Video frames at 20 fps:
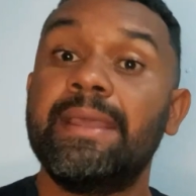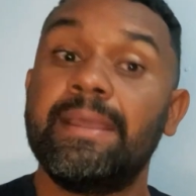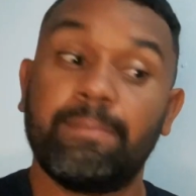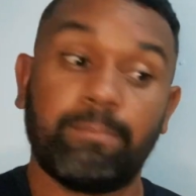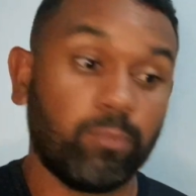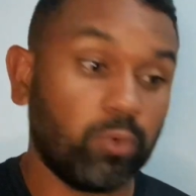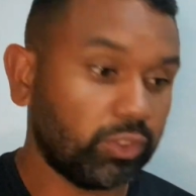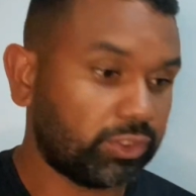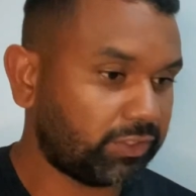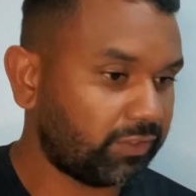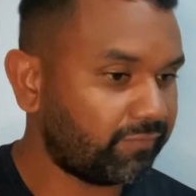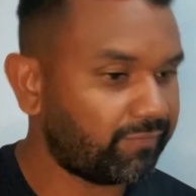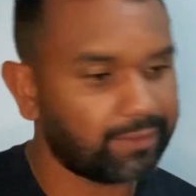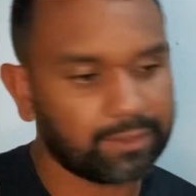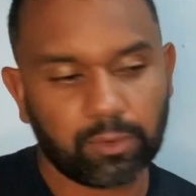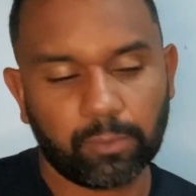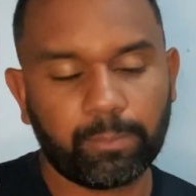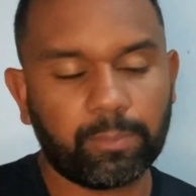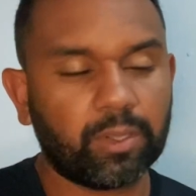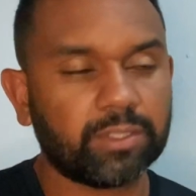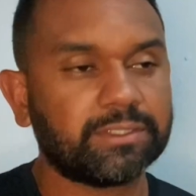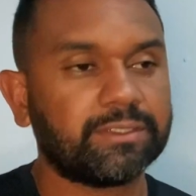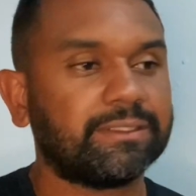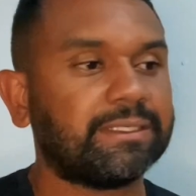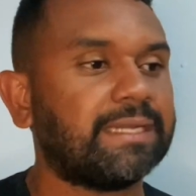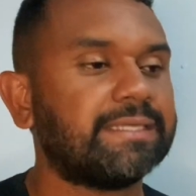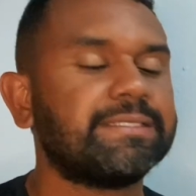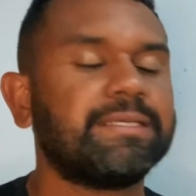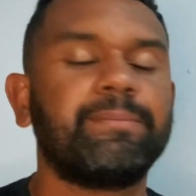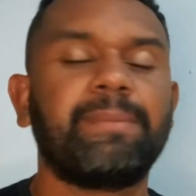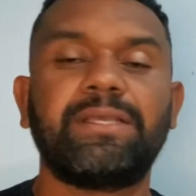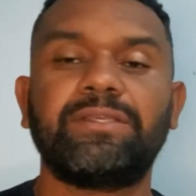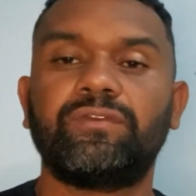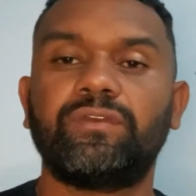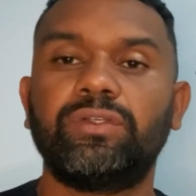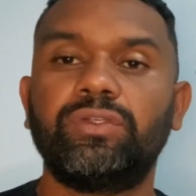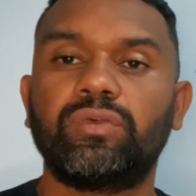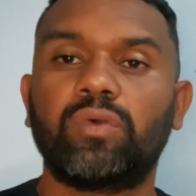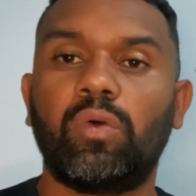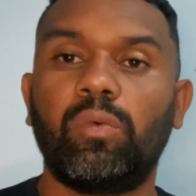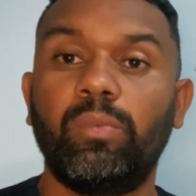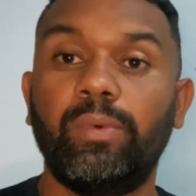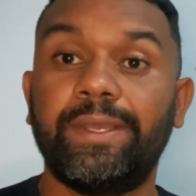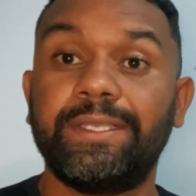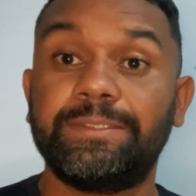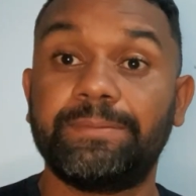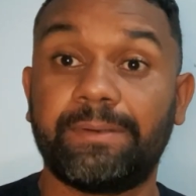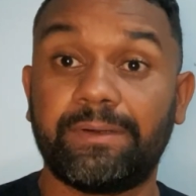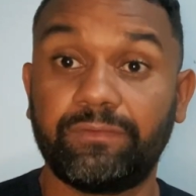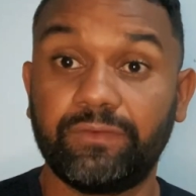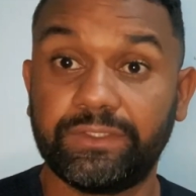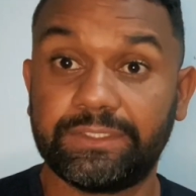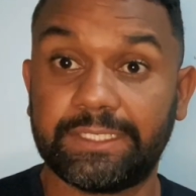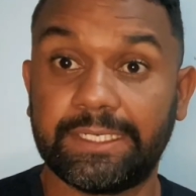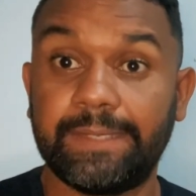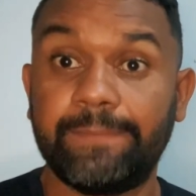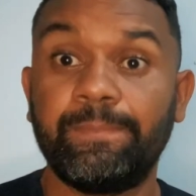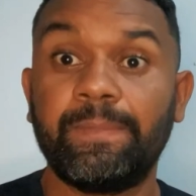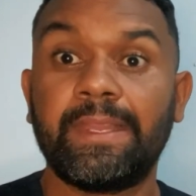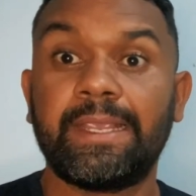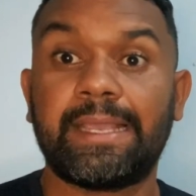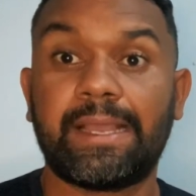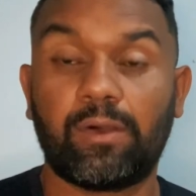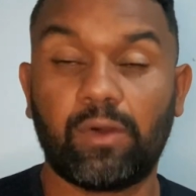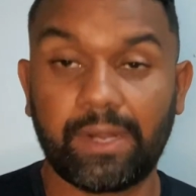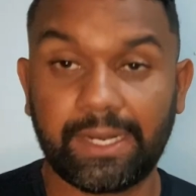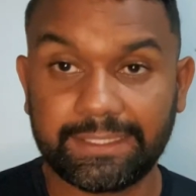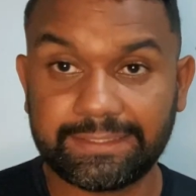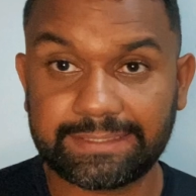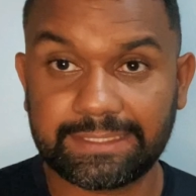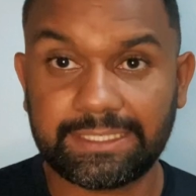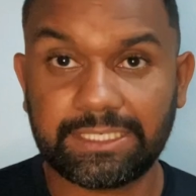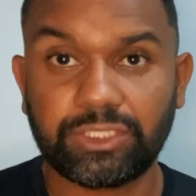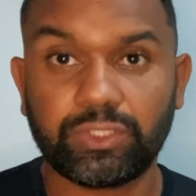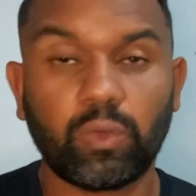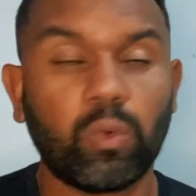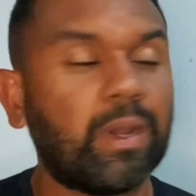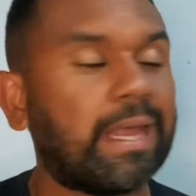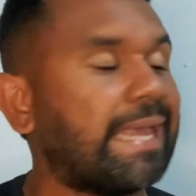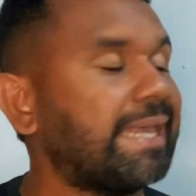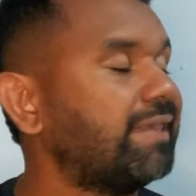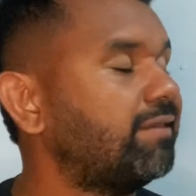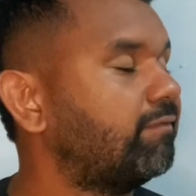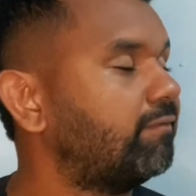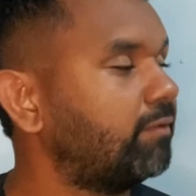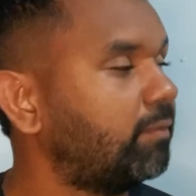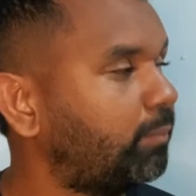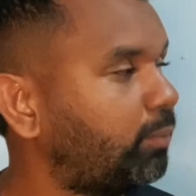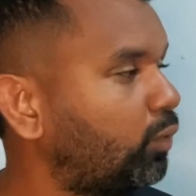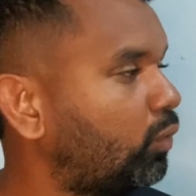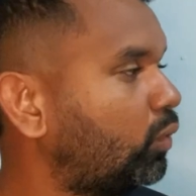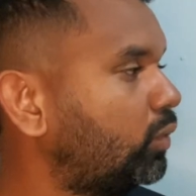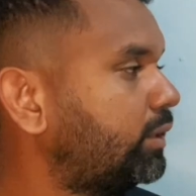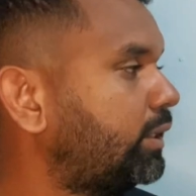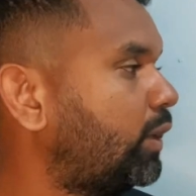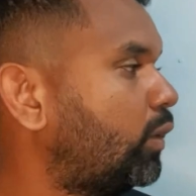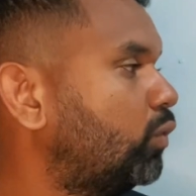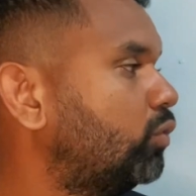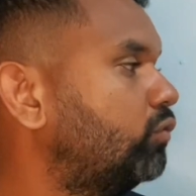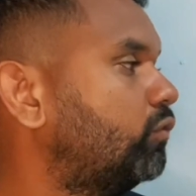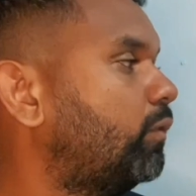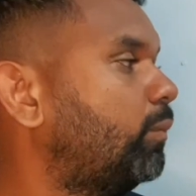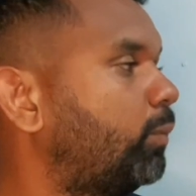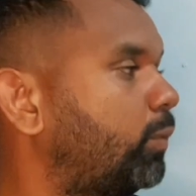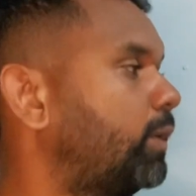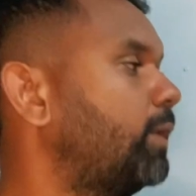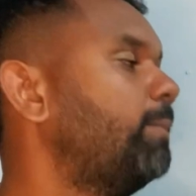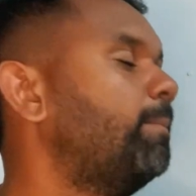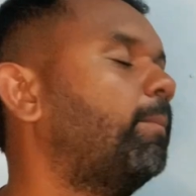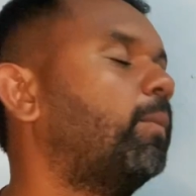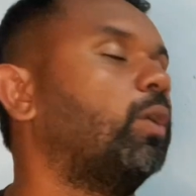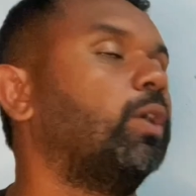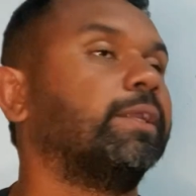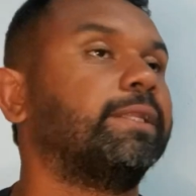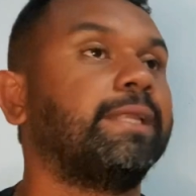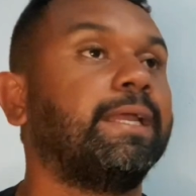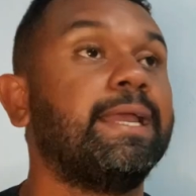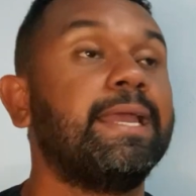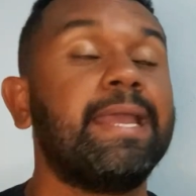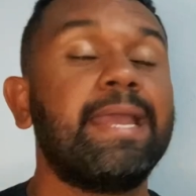Motiva que eu possa trazer mais vídeos como esse para você. Agora que você deixou o like, vamos pro conteúdo, vamos pro que importa.